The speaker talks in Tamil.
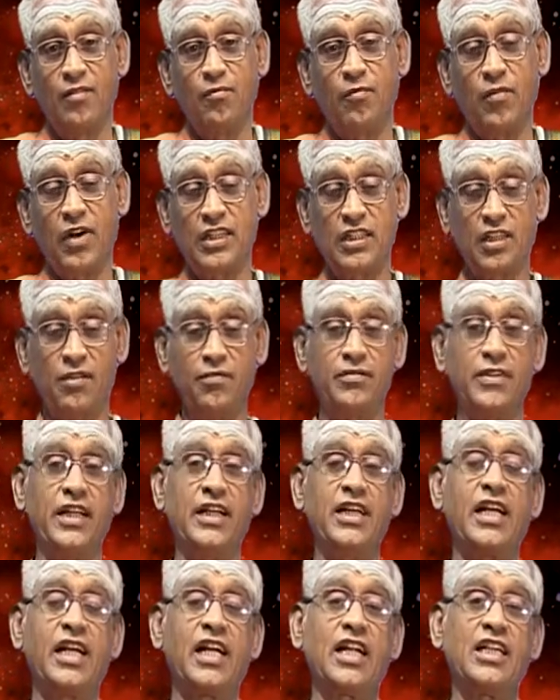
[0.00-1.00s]
மதம்
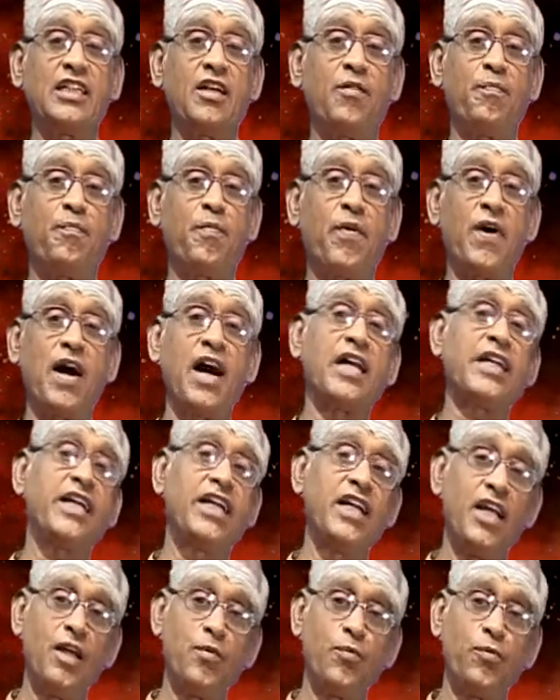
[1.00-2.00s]
என்கிற அந்த
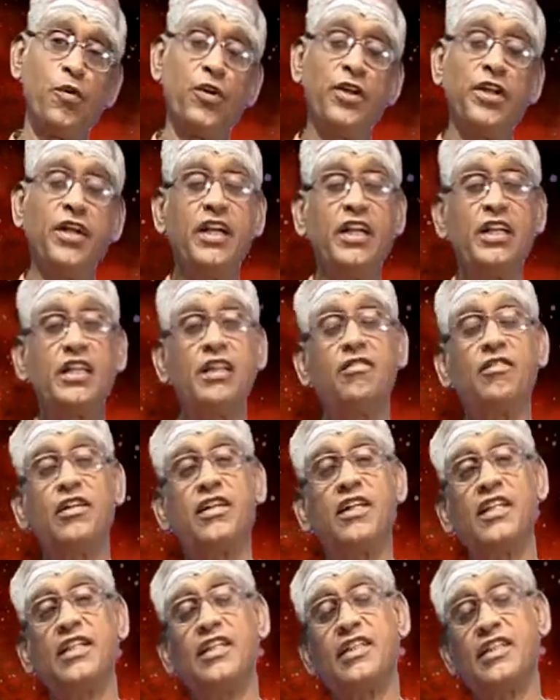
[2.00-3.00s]
பாறையிலே போய் இடித்து
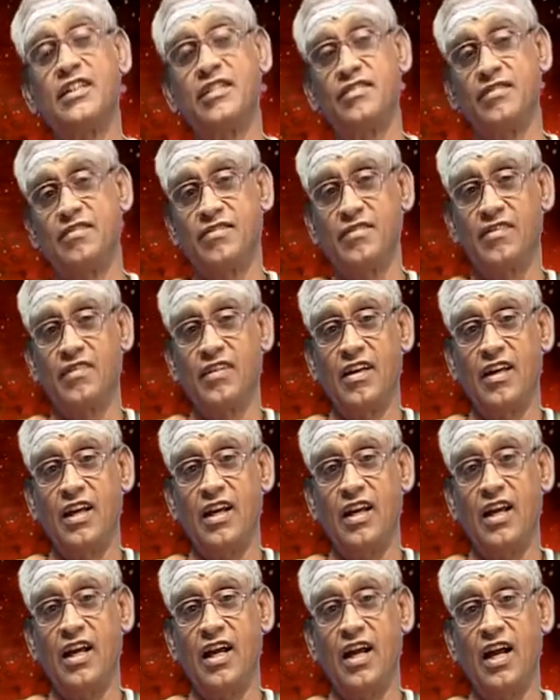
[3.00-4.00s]
விட்டது
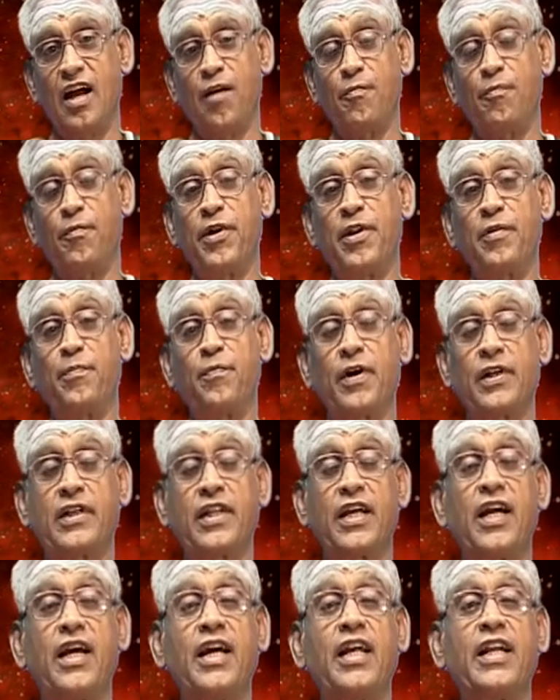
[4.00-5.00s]

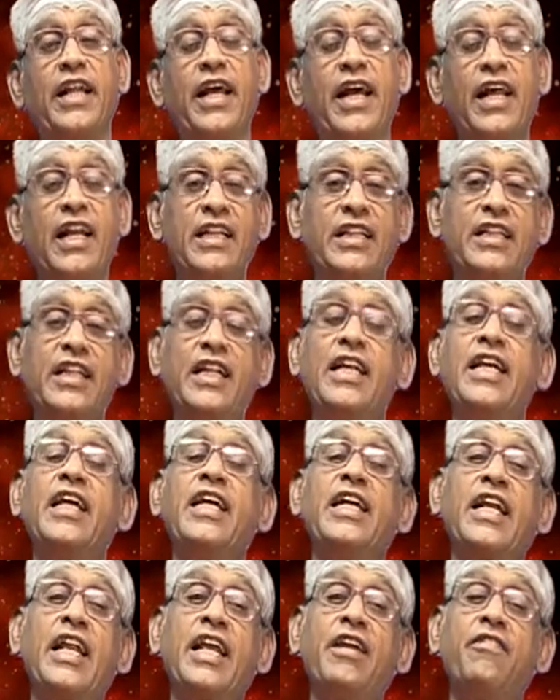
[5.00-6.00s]
அப்படிப்பட்ட நேரத்திலே
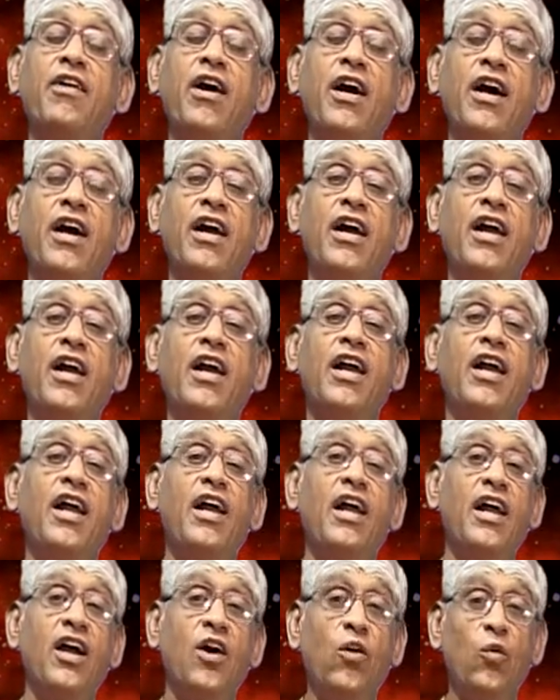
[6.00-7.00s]
இறைவா
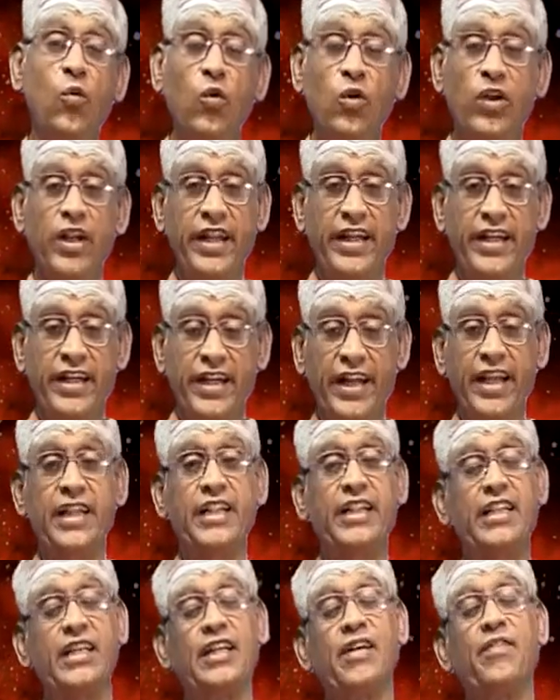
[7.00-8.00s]
உன்னை
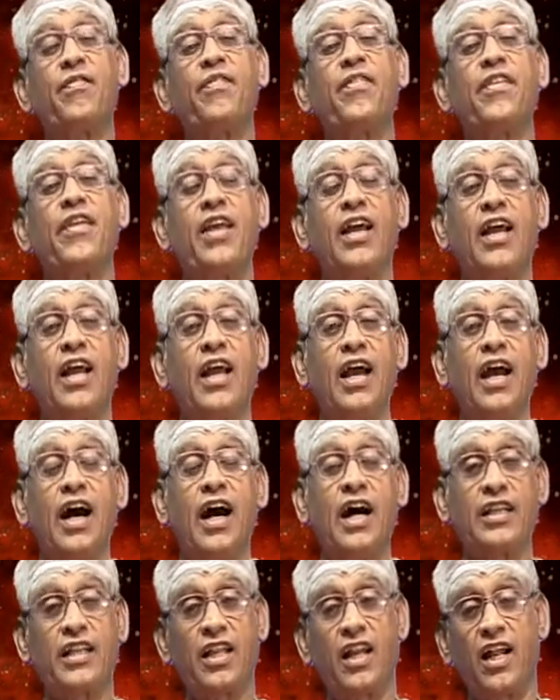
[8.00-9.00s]
நினைத்து
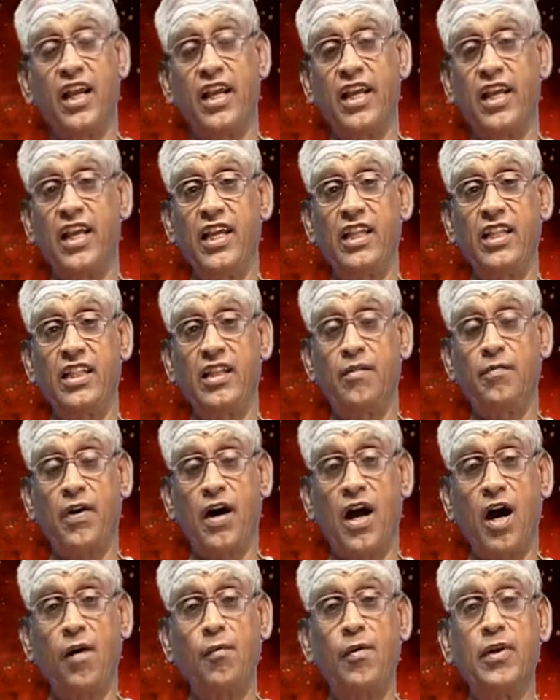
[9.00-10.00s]
அதனாலே இந்த
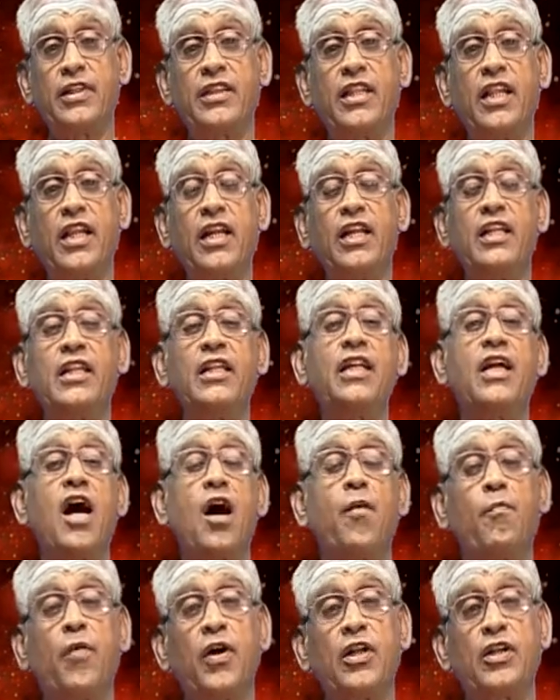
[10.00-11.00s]
ஆபத்திலிருந்து
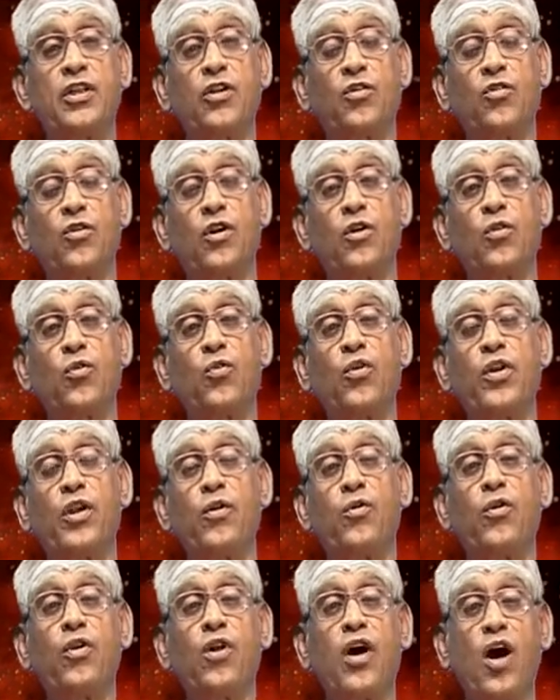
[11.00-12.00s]
காப்பாற்றிக் கொள்ளக்கூடிய
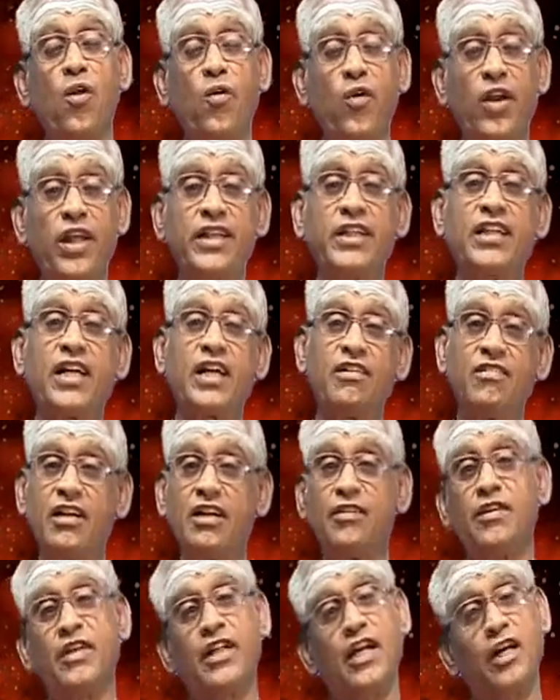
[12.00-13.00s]
ஒரு அருளை தர
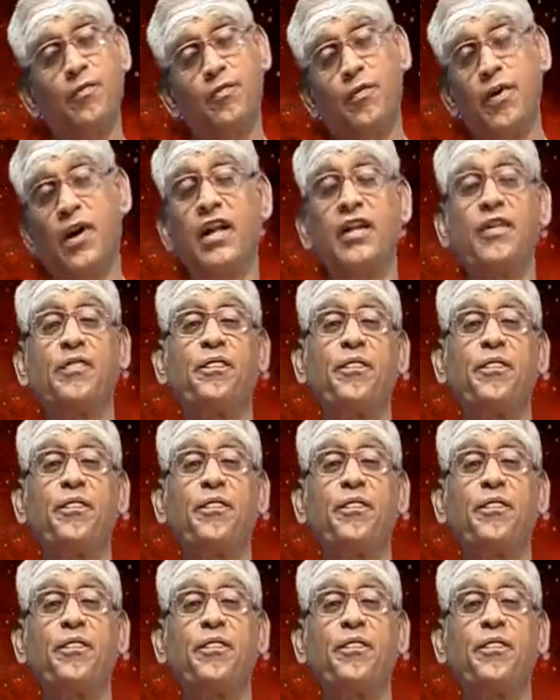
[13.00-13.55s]
வேண்டும் என்று கேட்பார்